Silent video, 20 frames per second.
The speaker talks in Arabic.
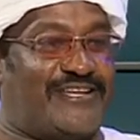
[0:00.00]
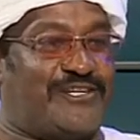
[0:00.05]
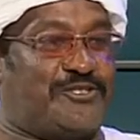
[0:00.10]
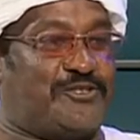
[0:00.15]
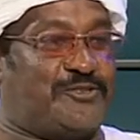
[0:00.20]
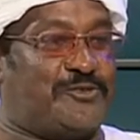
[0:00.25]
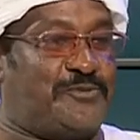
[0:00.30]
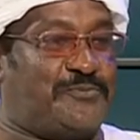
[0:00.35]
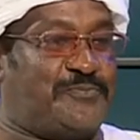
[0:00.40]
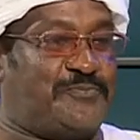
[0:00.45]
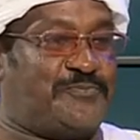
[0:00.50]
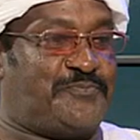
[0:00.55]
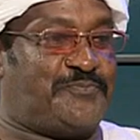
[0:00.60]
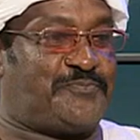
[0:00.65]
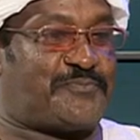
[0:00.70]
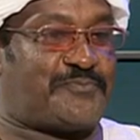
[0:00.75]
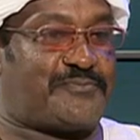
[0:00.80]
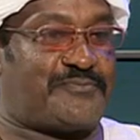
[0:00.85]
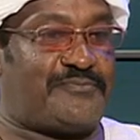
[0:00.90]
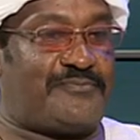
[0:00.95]
شنو
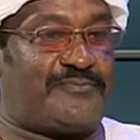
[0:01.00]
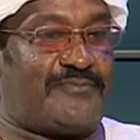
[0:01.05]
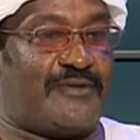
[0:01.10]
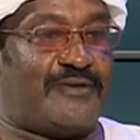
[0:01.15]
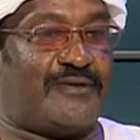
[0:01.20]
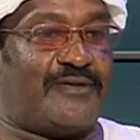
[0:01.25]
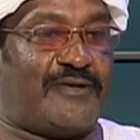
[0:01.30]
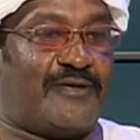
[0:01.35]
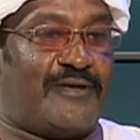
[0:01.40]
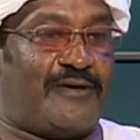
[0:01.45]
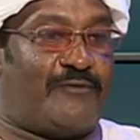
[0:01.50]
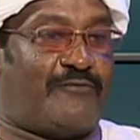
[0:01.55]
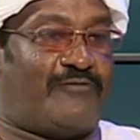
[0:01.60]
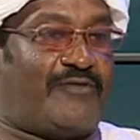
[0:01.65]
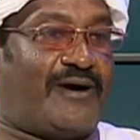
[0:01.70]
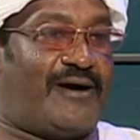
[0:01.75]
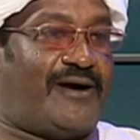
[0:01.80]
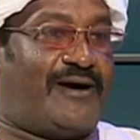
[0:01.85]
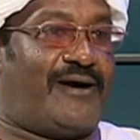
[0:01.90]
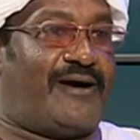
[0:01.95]

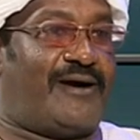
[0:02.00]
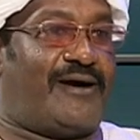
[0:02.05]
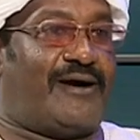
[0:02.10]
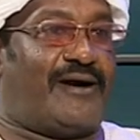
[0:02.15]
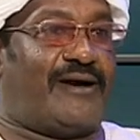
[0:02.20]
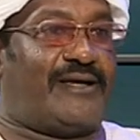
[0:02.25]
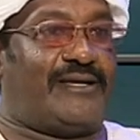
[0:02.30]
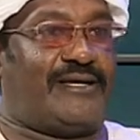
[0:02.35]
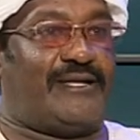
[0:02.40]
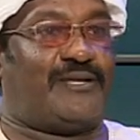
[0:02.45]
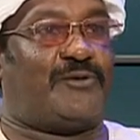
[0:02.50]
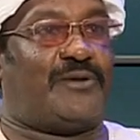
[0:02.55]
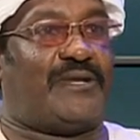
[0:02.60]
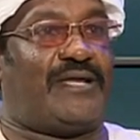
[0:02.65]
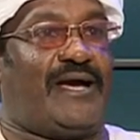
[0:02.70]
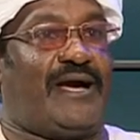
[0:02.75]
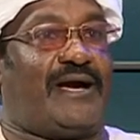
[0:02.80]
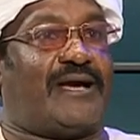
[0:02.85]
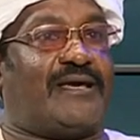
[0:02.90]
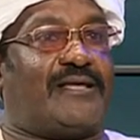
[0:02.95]
فنحن والله
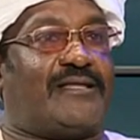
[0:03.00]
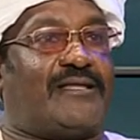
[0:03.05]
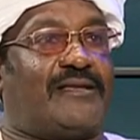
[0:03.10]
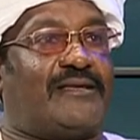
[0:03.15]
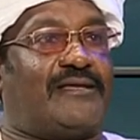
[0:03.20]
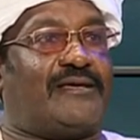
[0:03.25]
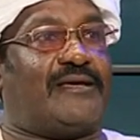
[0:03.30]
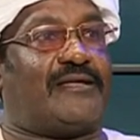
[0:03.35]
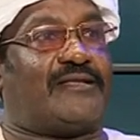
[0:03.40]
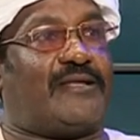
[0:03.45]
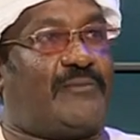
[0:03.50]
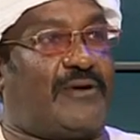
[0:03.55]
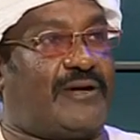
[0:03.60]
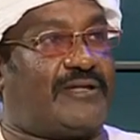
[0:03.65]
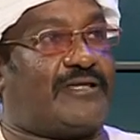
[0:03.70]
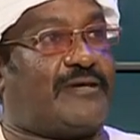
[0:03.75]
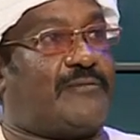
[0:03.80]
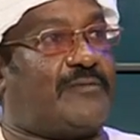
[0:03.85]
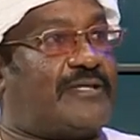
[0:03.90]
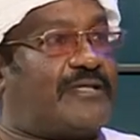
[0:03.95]
حقيقه هي طبعا زي
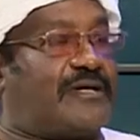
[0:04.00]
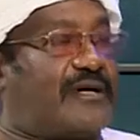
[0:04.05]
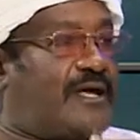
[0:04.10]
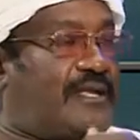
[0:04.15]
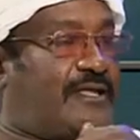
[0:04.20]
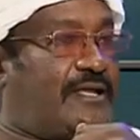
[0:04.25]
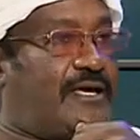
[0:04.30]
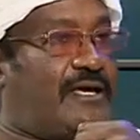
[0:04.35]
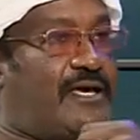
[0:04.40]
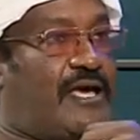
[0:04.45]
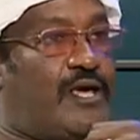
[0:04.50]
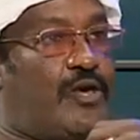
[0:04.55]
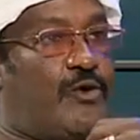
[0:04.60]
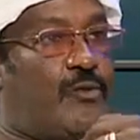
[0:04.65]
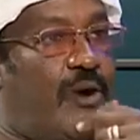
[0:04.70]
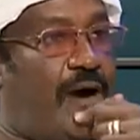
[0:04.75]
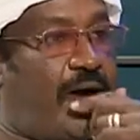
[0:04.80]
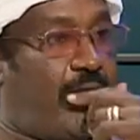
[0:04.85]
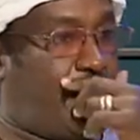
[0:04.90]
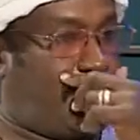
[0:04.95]
ما ذكرت هي
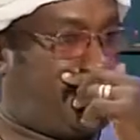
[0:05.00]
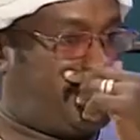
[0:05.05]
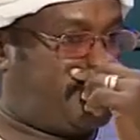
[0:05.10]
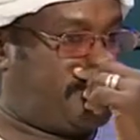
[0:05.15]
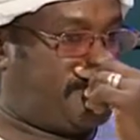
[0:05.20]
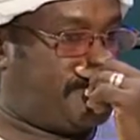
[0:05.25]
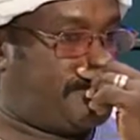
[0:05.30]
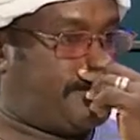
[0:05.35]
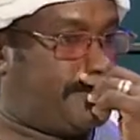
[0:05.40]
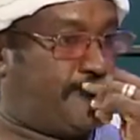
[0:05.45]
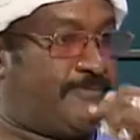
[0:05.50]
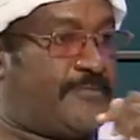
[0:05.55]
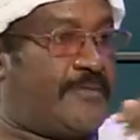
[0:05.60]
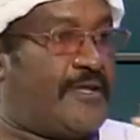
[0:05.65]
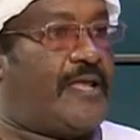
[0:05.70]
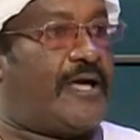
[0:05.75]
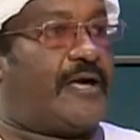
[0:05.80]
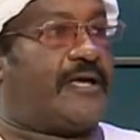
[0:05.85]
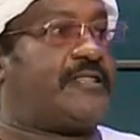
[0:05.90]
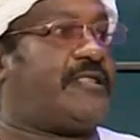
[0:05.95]
هوايه
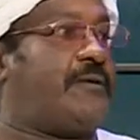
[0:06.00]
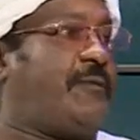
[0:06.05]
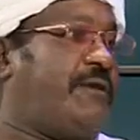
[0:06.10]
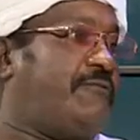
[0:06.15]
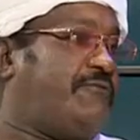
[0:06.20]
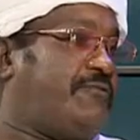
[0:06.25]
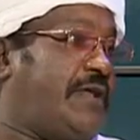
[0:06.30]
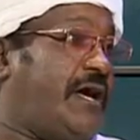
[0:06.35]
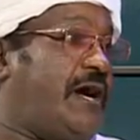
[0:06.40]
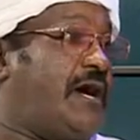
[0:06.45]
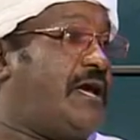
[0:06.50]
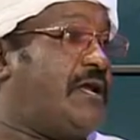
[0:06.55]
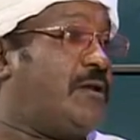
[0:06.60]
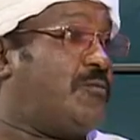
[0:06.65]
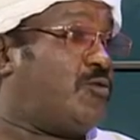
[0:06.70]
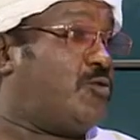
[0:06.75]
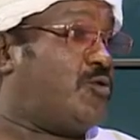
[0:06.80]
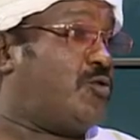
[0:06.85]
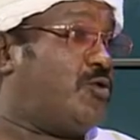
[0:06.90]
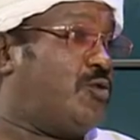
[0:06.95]
لكن طبعا في العالم
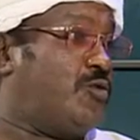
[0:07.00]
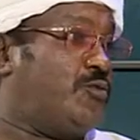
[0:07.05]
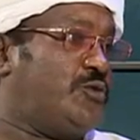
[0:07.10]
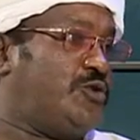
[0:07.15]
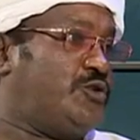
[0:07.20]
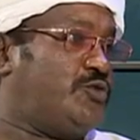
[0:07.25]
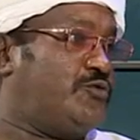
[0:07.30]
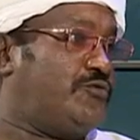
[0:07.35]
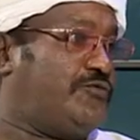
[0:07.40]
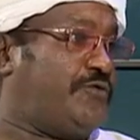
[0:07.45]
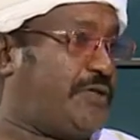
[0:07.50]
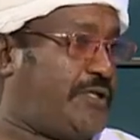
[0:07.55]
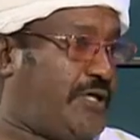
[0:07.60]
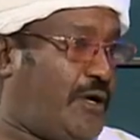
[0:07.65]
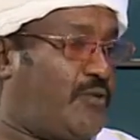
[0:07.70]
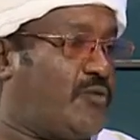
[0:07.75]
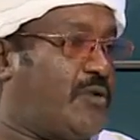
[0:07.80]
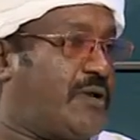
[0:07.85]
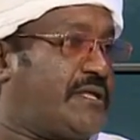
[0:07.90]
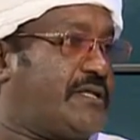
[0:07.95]
كله لو بتشوف هي
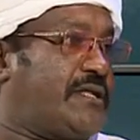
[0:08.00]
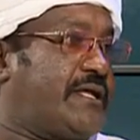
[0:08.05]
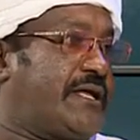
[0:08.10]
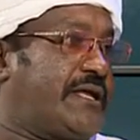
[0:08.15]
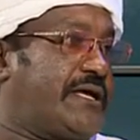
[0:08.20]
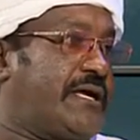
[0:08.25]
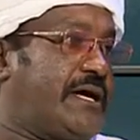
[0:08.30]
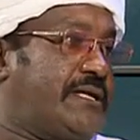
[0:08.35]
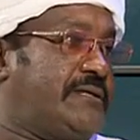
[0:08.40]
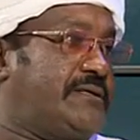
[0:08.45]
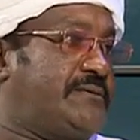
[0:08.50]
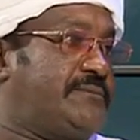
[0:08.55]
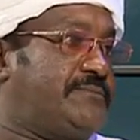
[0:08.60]
تحولت لرياضه رياضه